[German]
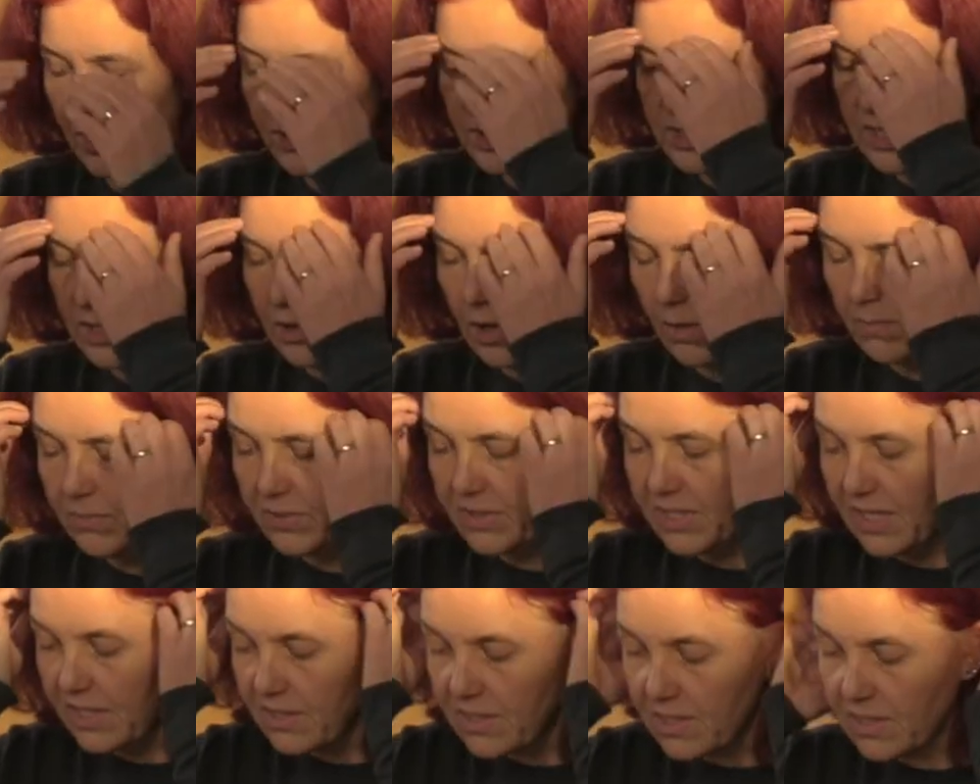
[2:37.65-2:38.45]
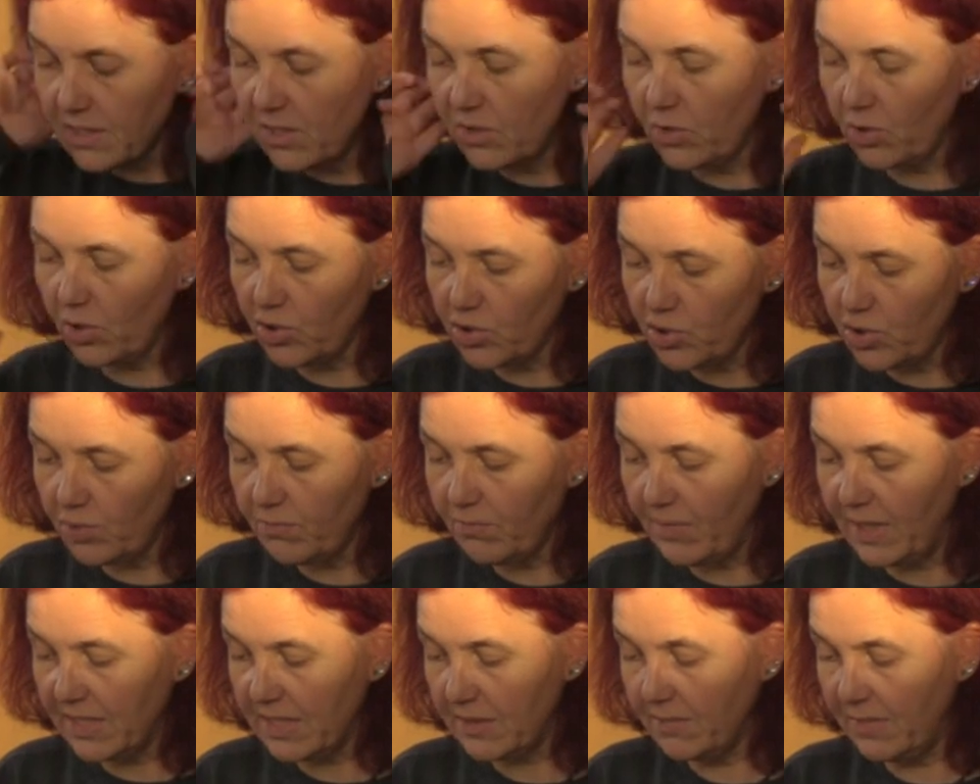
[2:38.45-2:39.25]
Auch die Kompetenzen in Deutsch
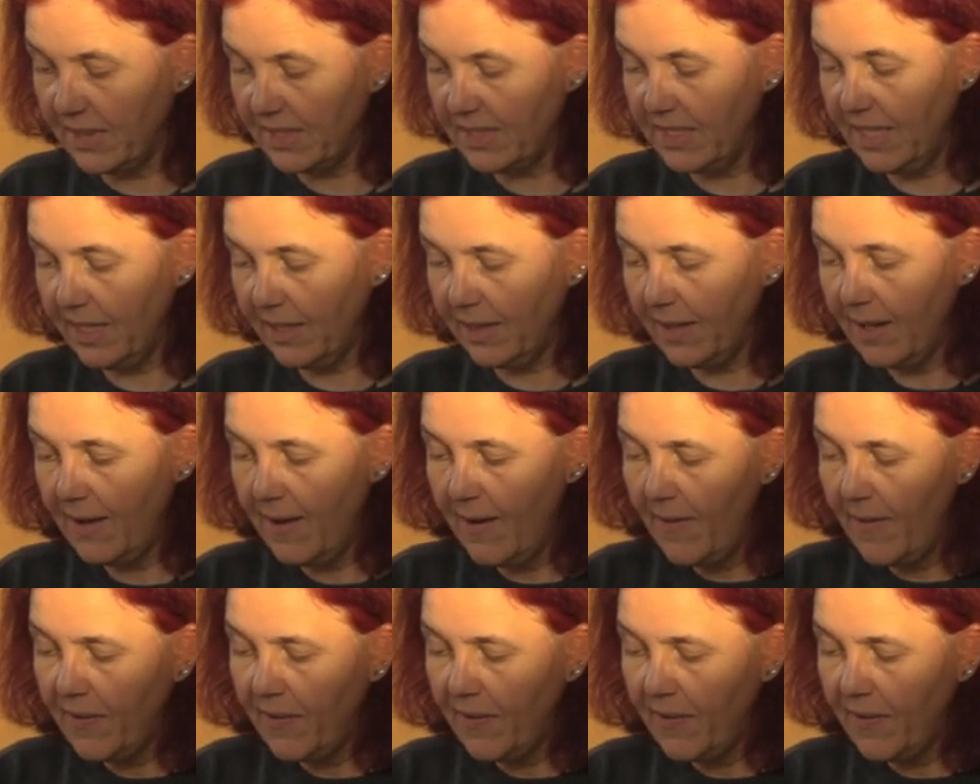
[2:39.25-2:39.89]
und Mathematik